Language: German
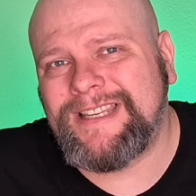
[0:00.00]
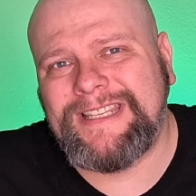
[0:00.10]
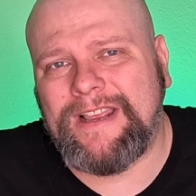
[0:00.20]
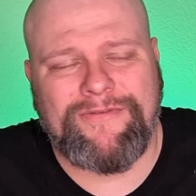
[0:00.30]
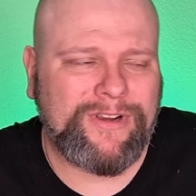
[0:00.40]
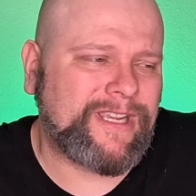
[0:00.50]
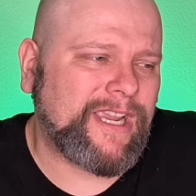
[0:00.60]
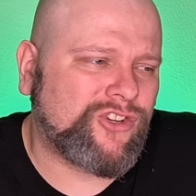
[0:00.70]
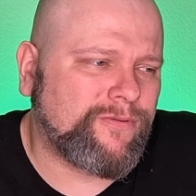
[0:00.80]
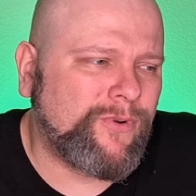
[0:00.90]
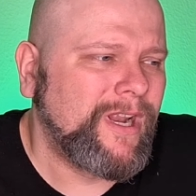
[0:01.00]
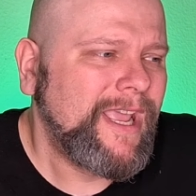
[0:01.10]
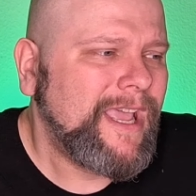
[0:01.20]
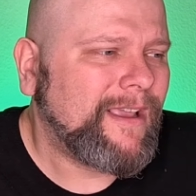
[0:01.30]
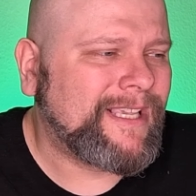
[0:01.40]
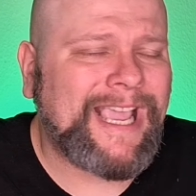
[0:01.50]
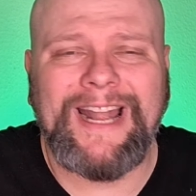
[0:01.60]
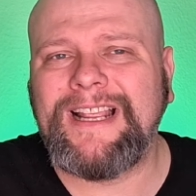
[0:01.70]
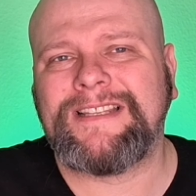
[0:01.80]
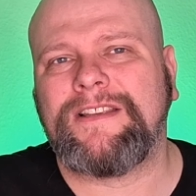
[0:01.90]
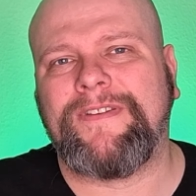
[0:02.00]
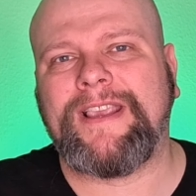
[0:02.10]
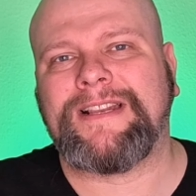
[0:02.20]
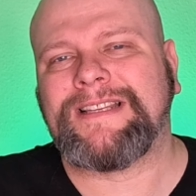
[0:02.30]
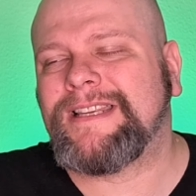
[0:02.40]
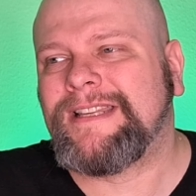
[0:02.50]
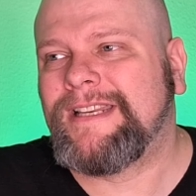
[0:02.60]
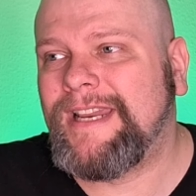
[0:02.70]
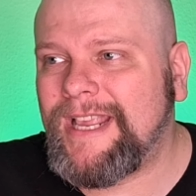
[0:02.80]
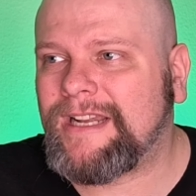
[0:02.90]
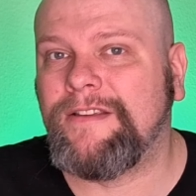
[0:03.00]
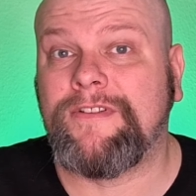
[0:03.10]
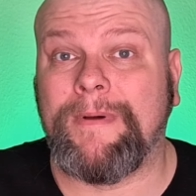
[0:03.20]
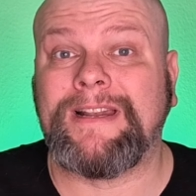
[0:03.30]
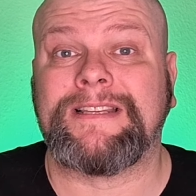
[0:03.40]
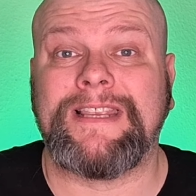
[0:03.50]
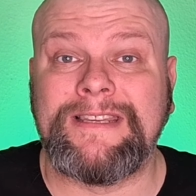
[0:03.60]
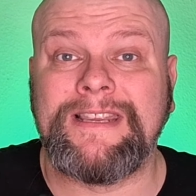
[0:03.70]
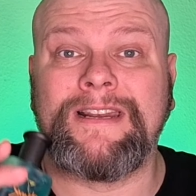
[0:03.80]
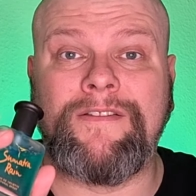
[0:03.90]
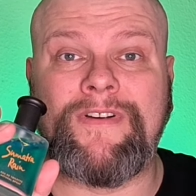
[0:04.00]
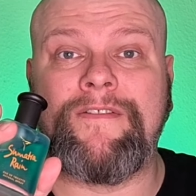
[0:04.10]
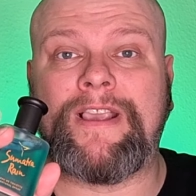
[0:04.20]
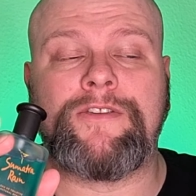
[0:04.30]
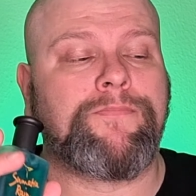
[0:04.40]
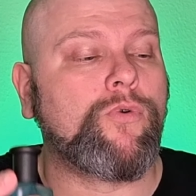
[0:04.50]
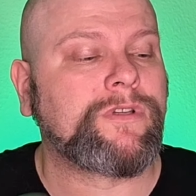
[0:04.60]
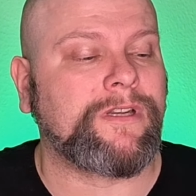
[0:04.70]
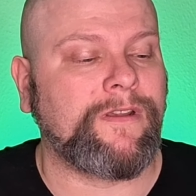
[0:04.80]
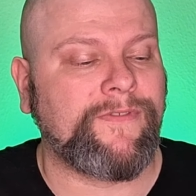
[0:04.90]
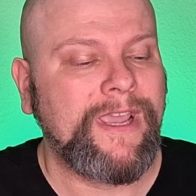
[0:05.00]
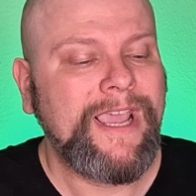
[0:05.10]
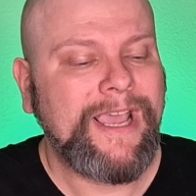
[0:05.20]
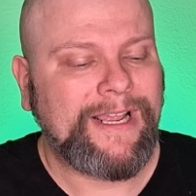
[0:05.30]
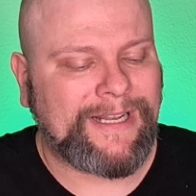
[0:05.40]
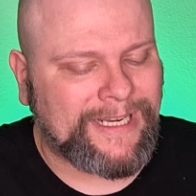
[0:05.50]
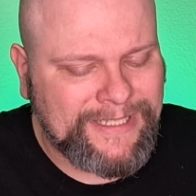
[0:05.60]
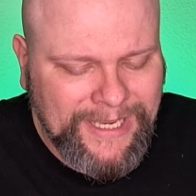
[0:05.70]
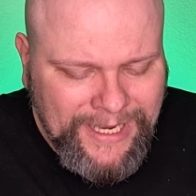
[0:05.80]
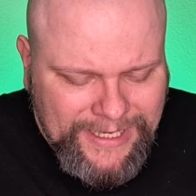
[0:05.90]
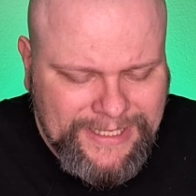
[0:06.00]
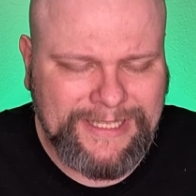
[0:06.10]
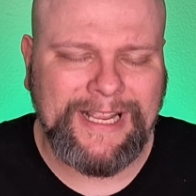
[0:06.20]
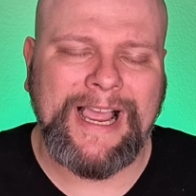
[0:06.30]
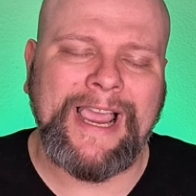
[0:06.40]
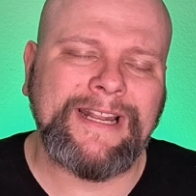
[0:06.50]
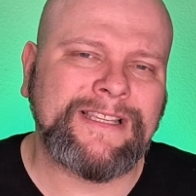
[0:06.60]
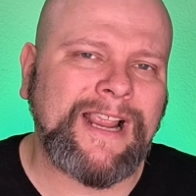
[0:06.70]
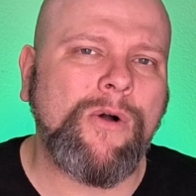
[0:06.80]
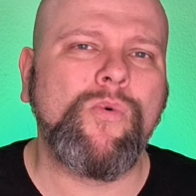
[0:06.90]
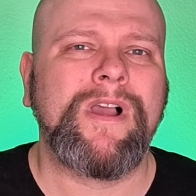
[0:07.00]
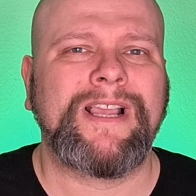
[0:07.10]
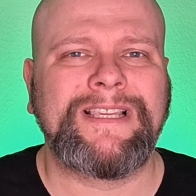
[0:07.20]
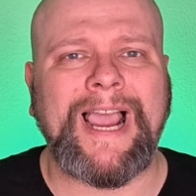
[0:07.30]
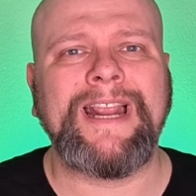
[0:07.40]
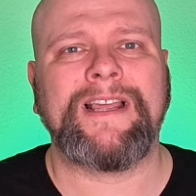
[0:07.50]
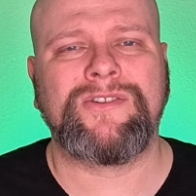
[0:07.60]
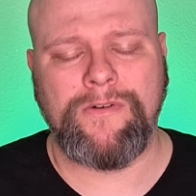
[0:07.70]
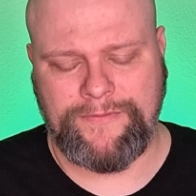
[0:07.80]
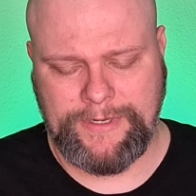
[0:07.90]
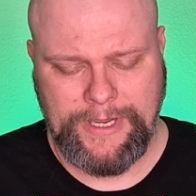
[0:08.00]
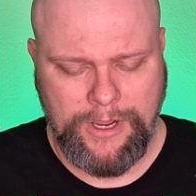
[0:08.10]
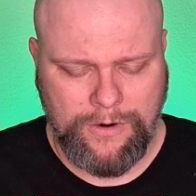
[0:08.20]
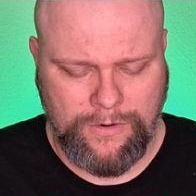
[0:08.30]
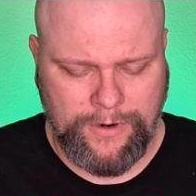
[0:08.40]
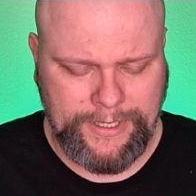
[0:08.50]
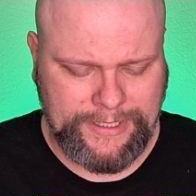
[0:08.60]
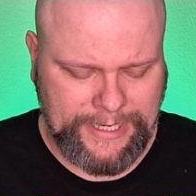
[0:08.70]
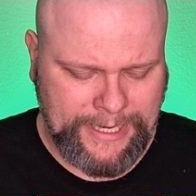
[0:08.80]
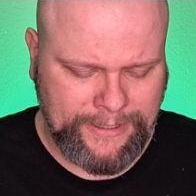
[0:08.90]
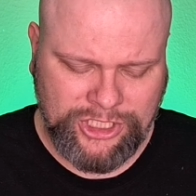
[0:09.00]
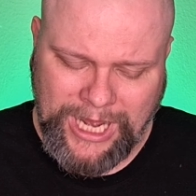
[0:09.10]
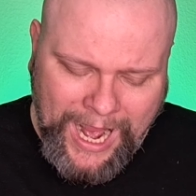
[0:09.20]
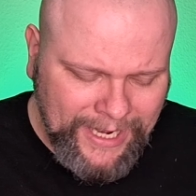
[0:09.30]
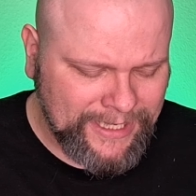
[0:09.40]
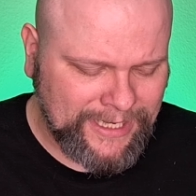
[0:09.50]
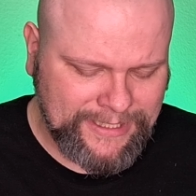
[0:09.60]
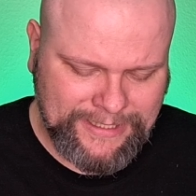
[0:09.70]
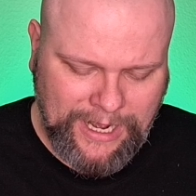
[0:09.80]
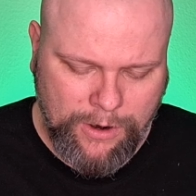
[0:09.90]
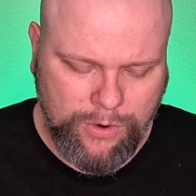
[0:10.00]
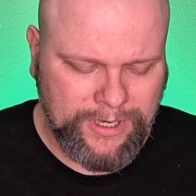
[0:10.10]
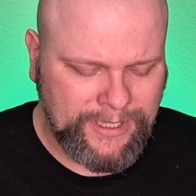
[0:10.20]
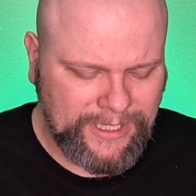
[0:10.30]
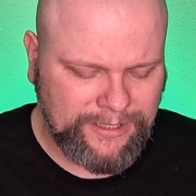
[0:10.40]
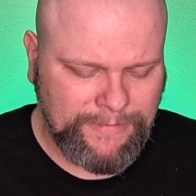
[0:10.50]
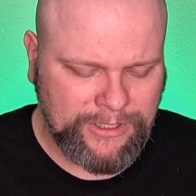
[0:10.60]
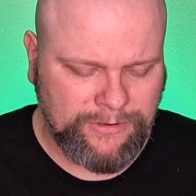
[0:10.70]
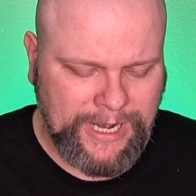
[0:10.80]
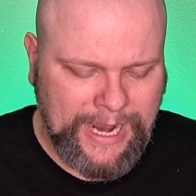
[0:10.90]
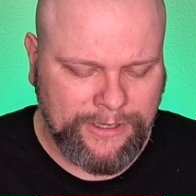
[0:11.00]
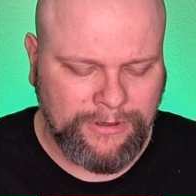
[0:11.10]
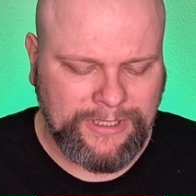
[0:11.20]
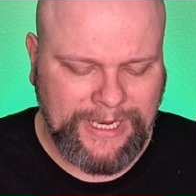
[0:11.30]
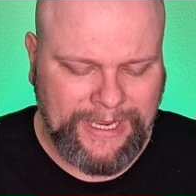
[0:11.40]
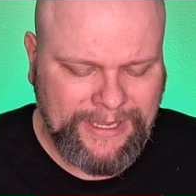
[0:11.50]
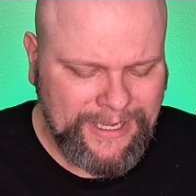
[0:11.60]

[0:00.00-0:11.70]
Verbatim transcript: das ist ja Feuchtigkeit, schwül. Ich kann das nicht wirklich, das ist nicht negativ gemeint, das ist in dem Fall wirklich positiv. Das ist ein saugeiler Duft. Und äh, schade, dass es auch nicht mehr so eine Art und